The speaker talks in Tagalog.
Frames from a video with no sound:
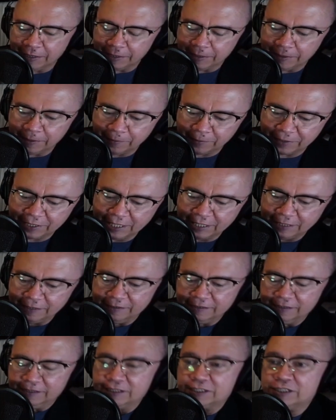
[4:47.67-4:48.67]
Okay.
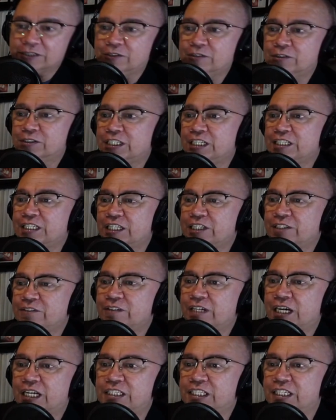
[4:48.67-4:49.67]
So, tingnan natin
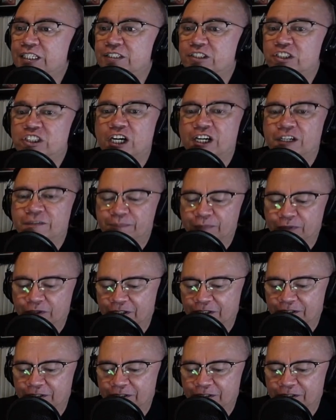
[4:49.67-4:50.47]
yung ating chart po,